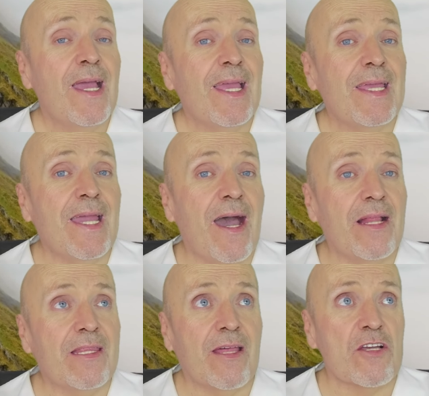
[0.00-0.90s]
y a
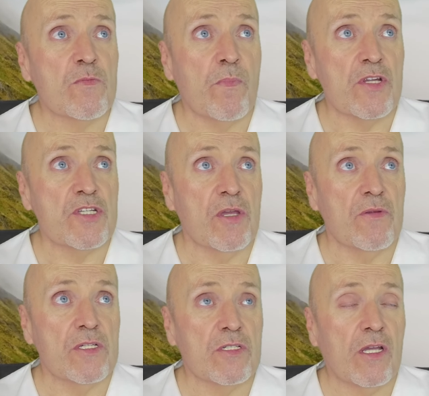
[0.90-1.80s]
altas
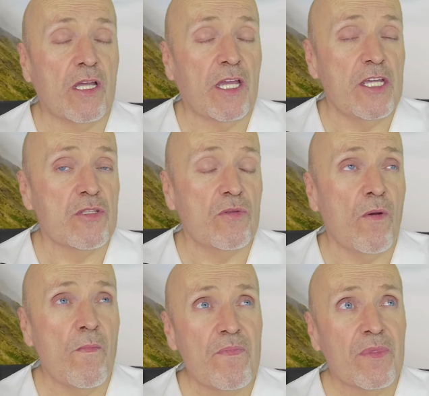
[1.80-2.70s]
presiones. Que
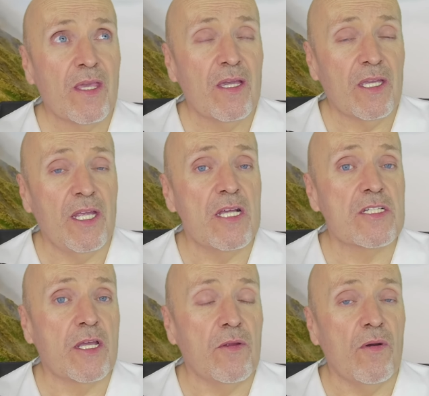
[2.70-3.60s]
esto,
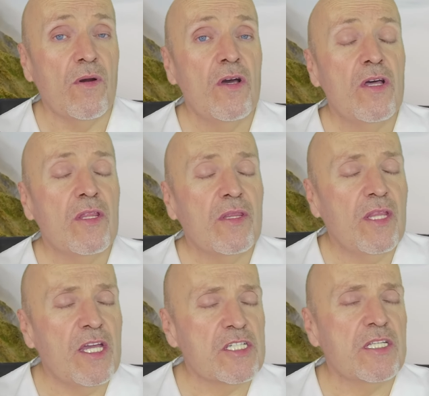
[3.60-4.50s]
quieras que no,
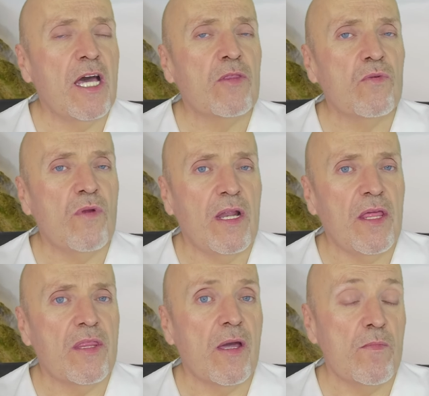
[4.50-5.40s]

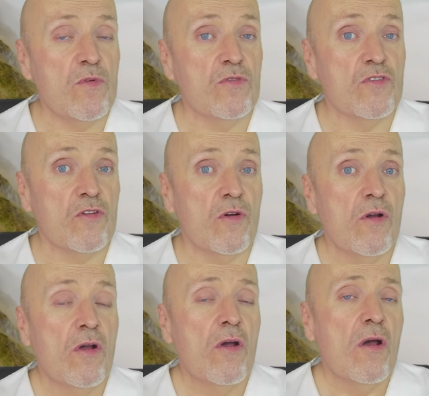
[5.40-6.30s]
desnaturaliza
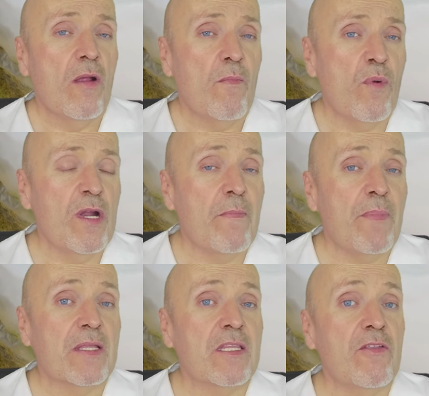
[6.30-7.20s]
mucho buena
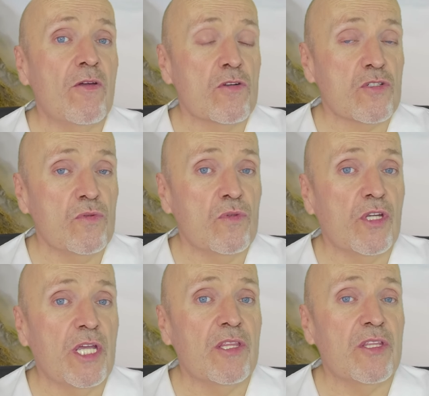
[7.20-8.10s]
parte de los
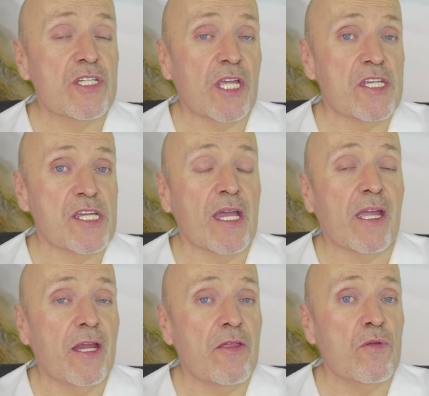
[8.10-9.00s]
nutrientes que se han
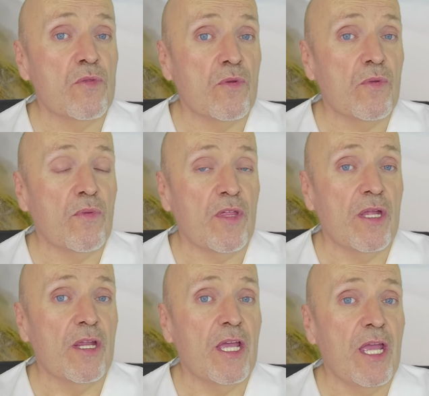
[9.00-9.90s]
querido
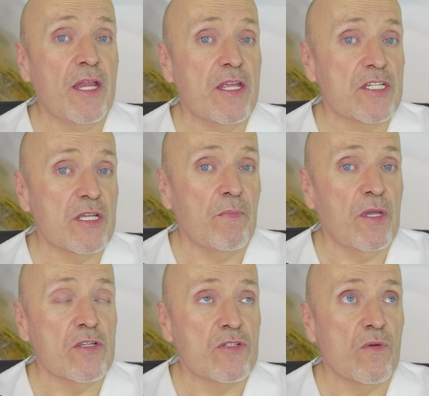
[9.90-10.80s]
introducir en ese
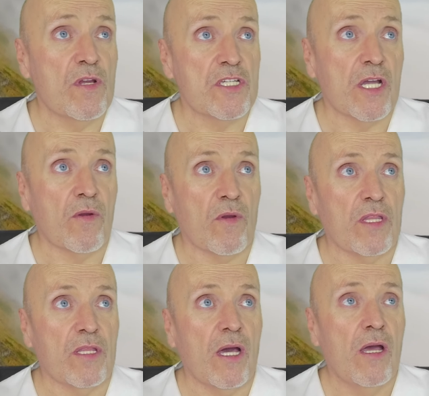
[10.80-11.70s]
pienso o en esa
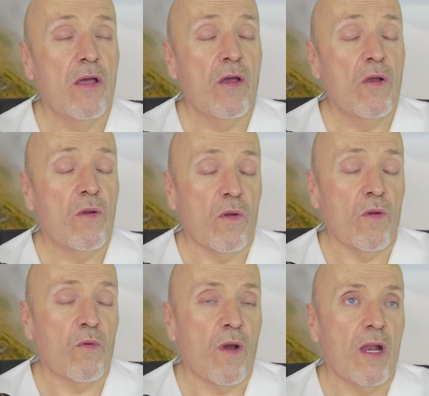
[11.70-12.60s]
croqueta. Con
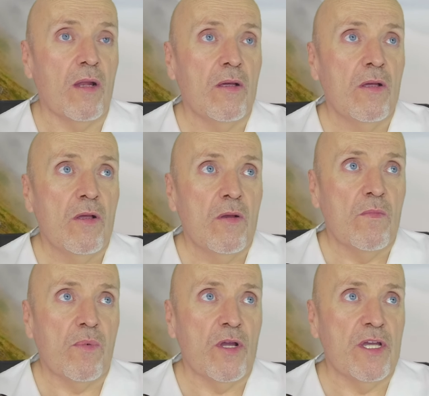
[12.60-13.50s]
lo cual,
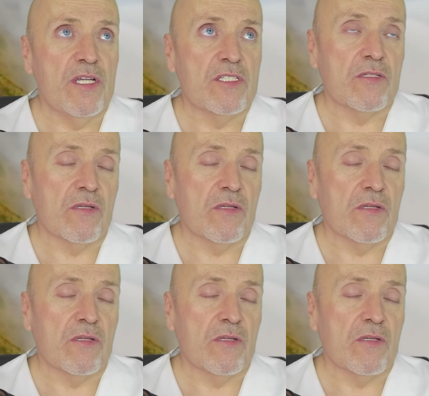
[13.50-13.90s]
pues